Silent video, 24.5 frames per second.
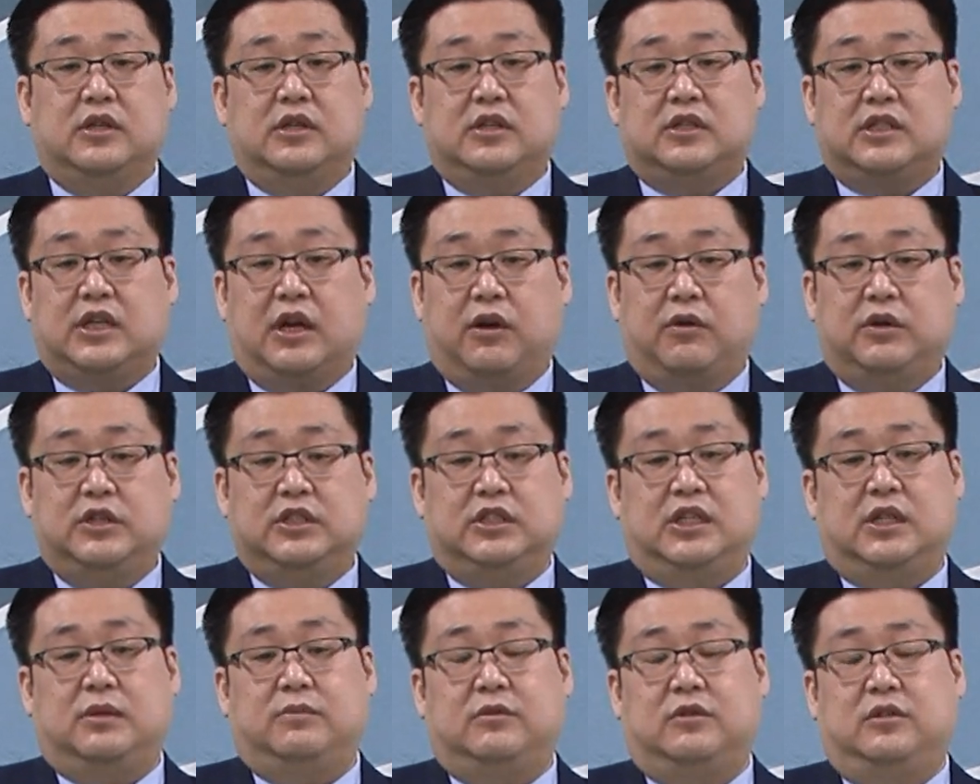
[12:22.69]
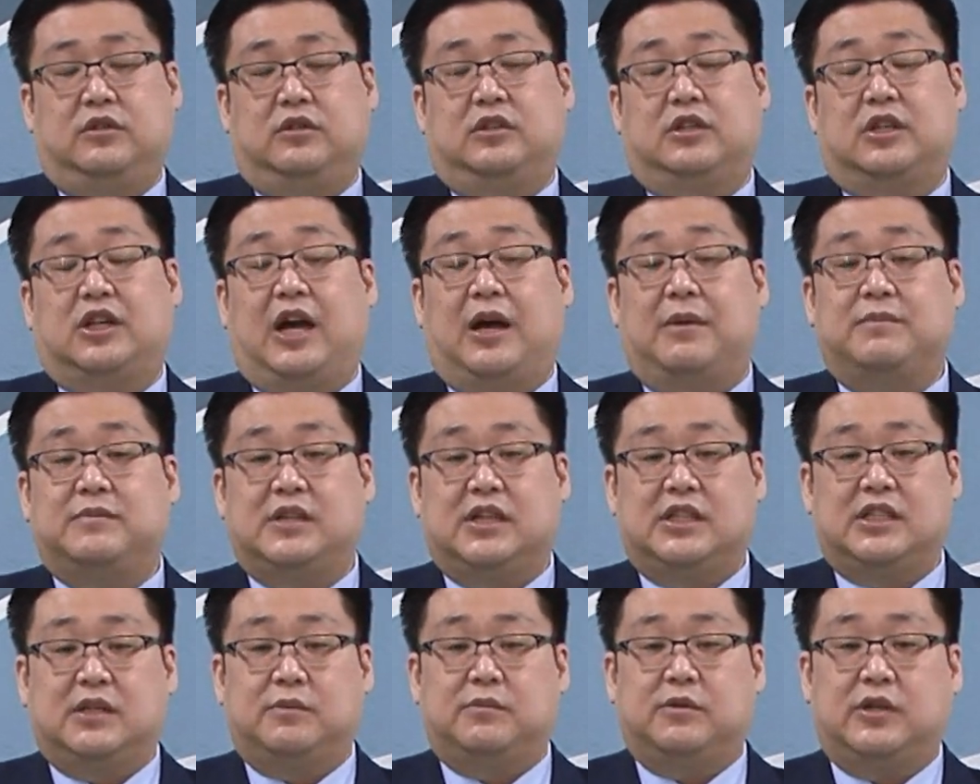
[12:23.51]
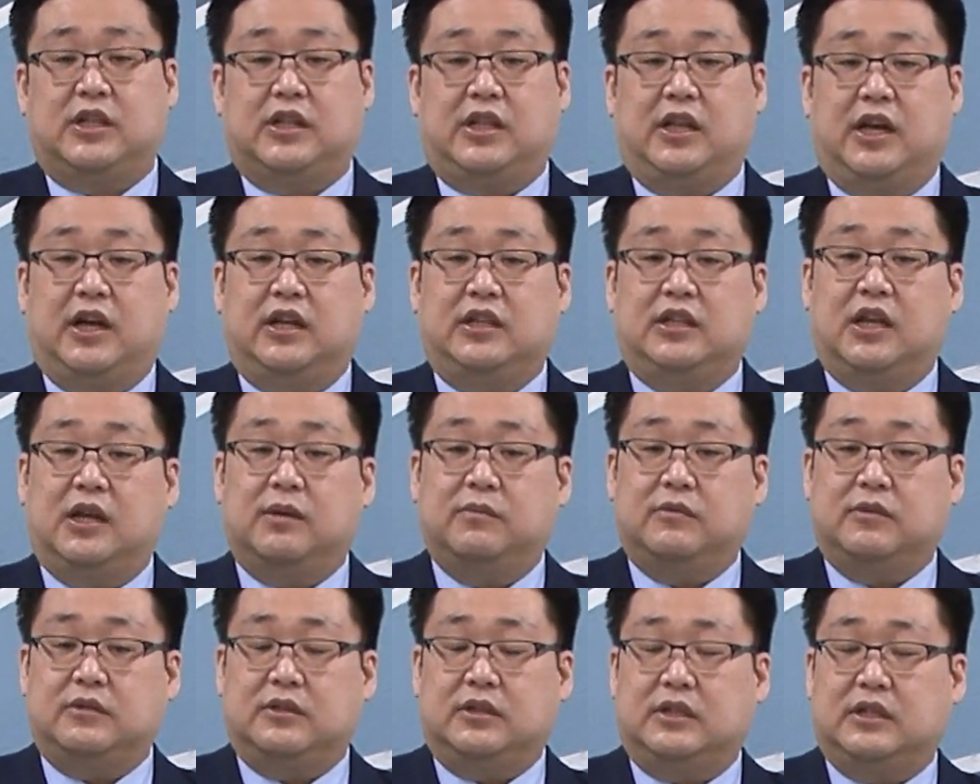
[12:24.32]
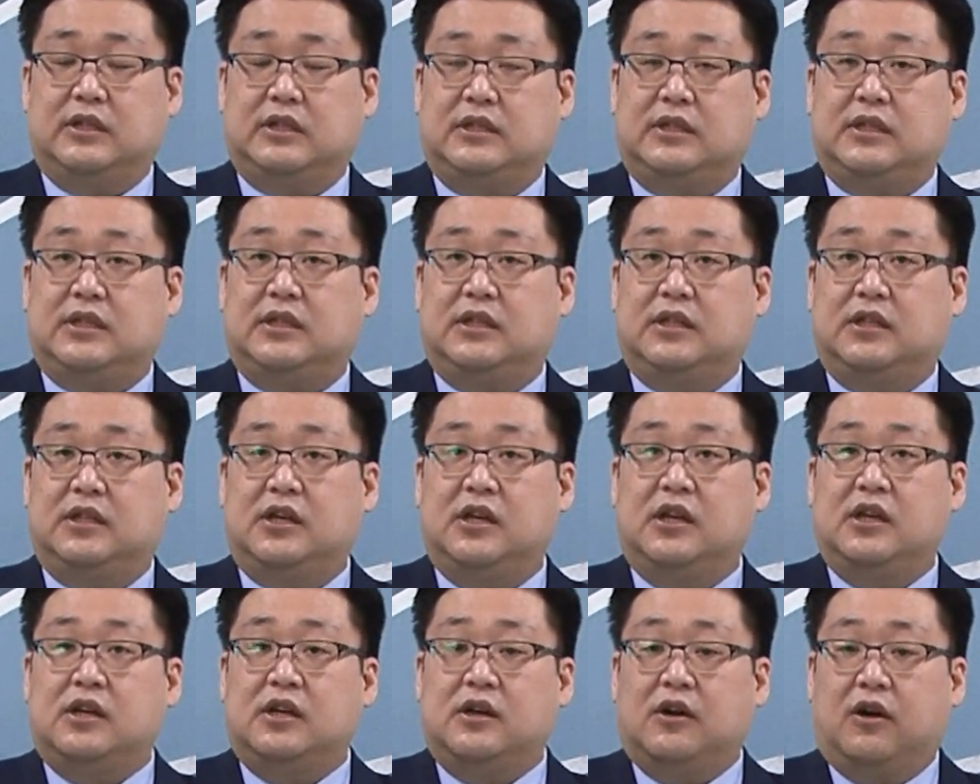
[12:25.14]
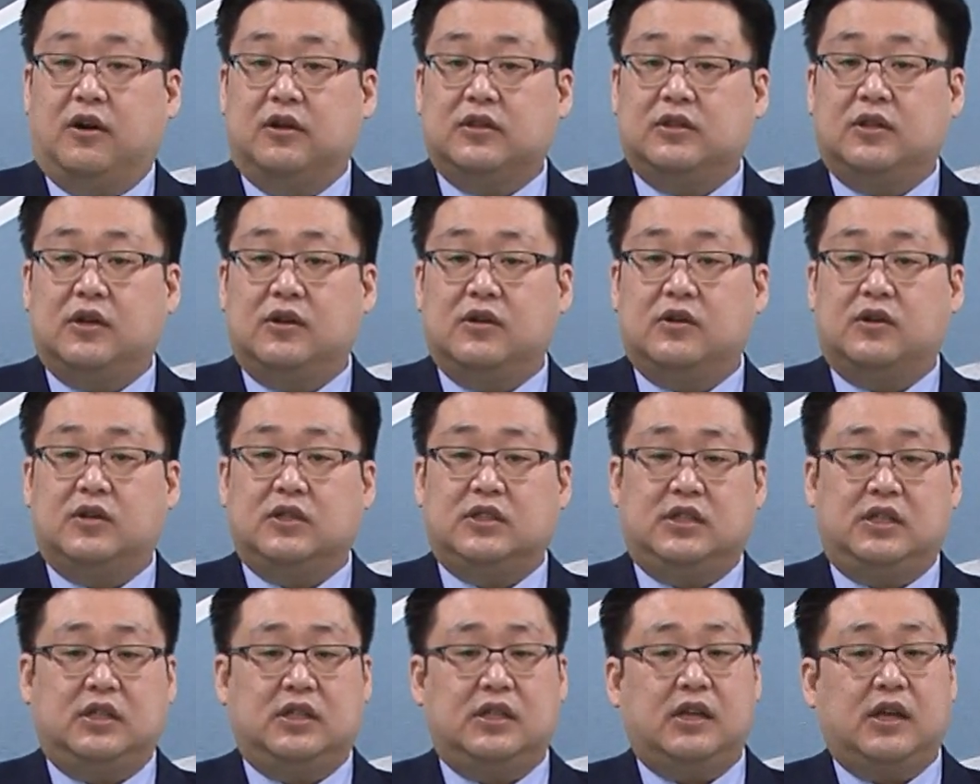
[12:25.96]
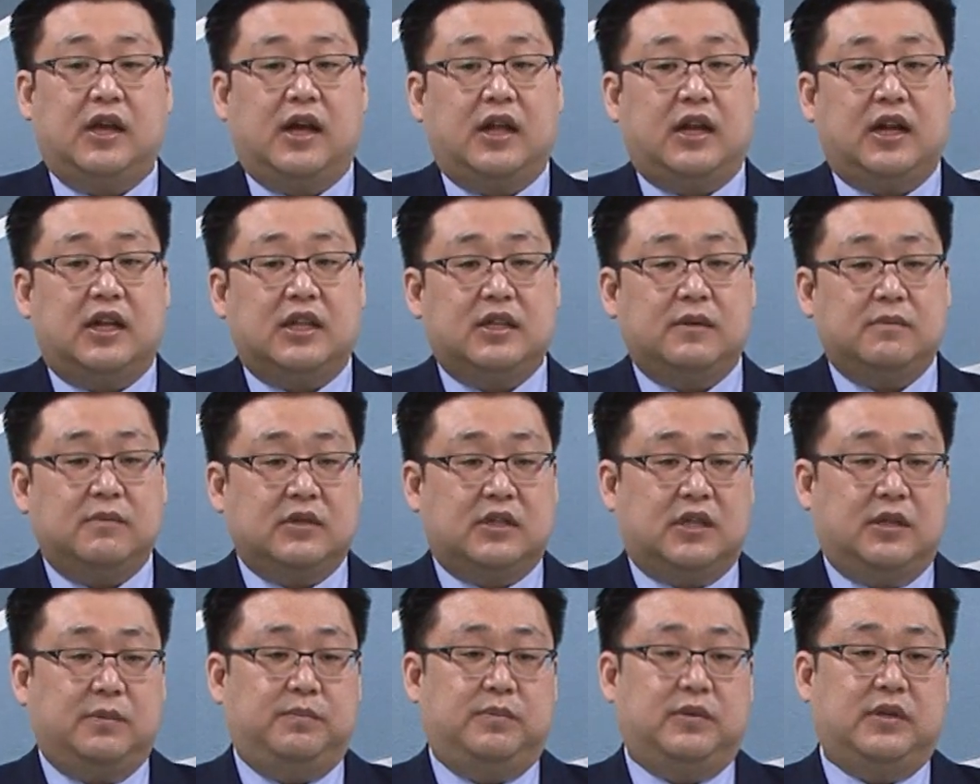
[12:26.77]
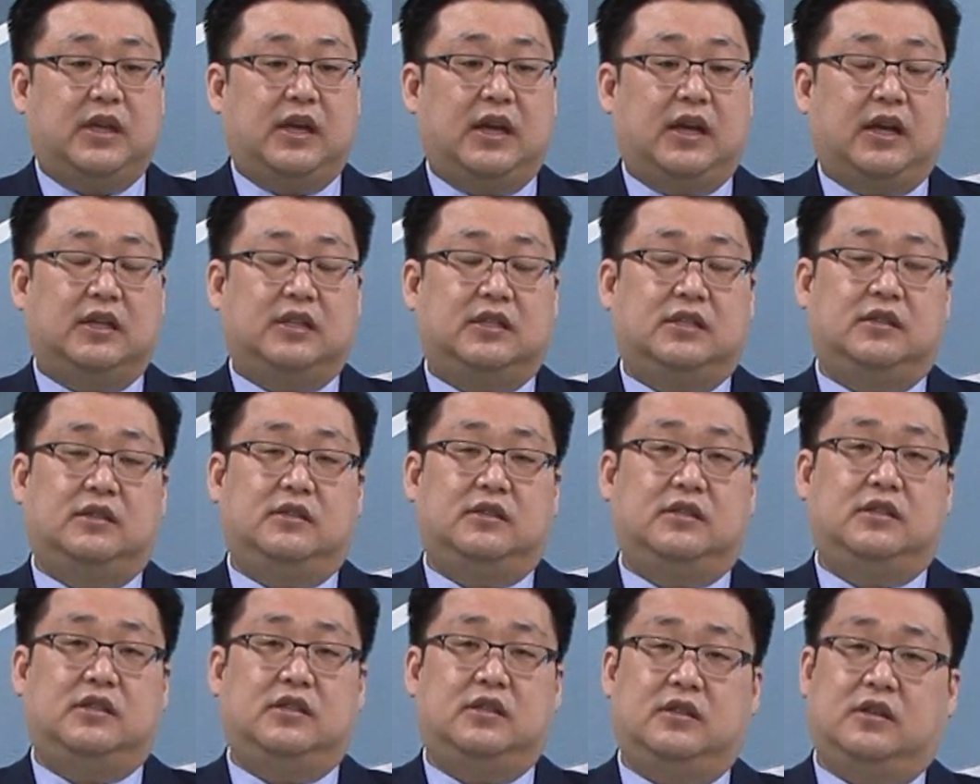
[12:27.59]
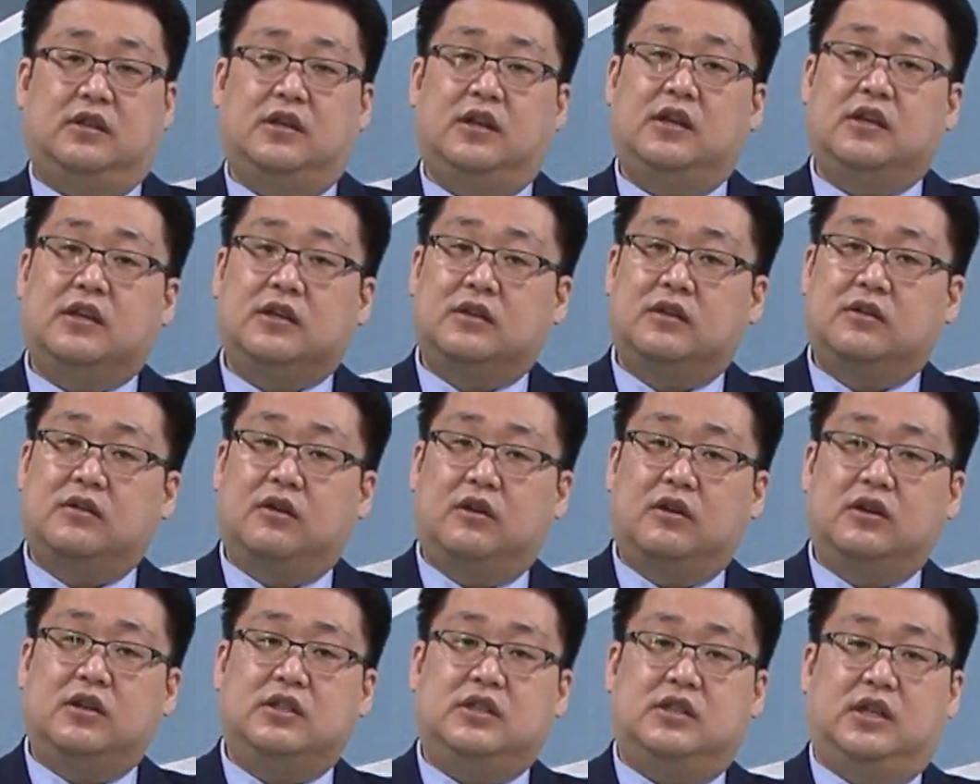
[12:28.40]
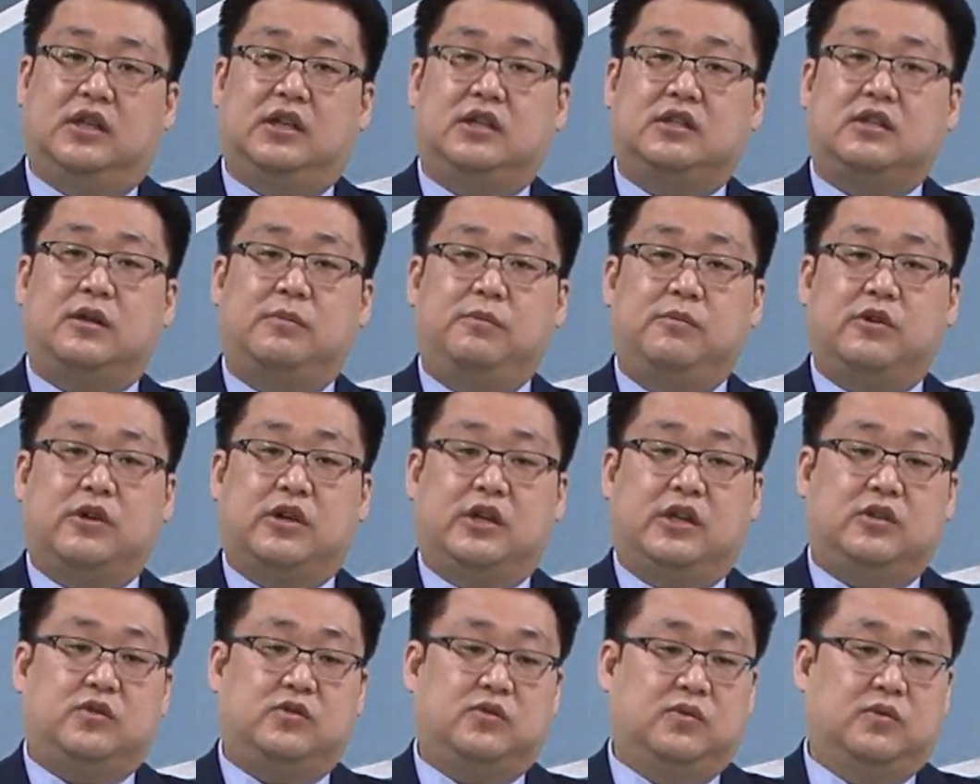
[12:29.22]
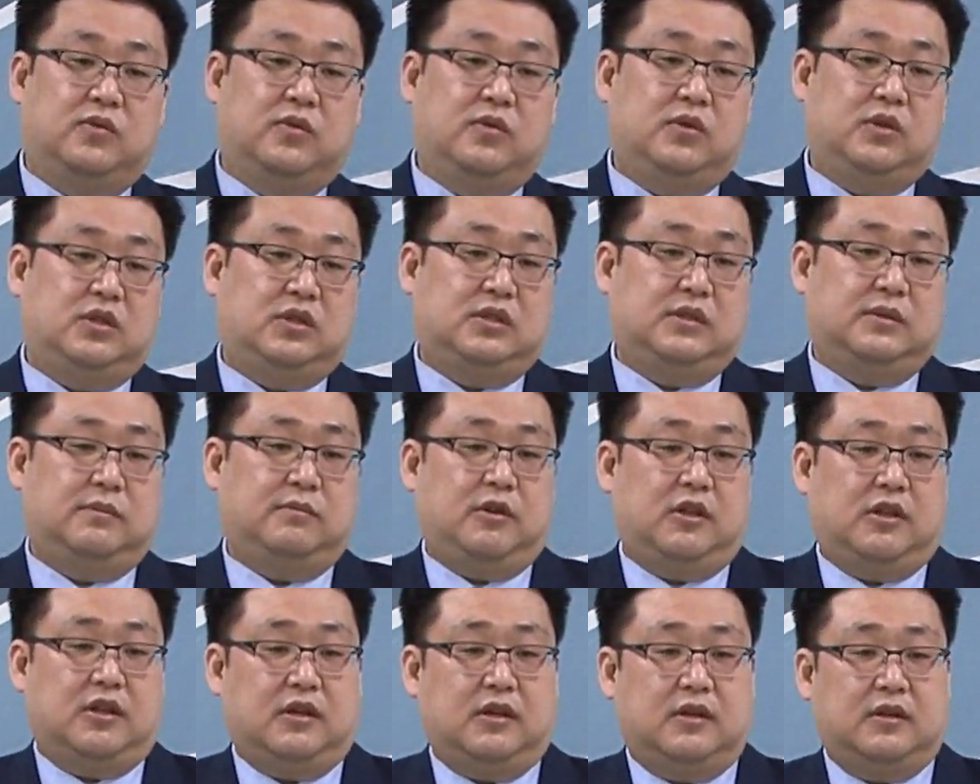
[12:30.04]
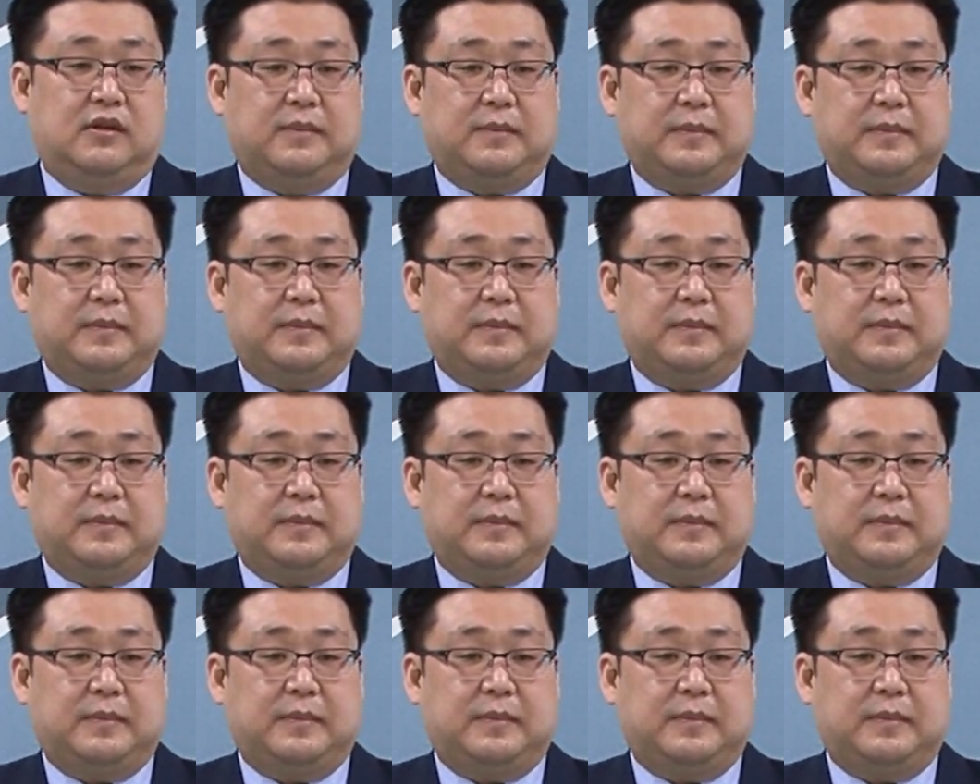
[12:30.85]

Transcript: 자원제물, 감사제물에 대한 예물이 어떤 것이 하나님을 기쁘게 하시는지 그걸 이제 설명해 주고 있습니다.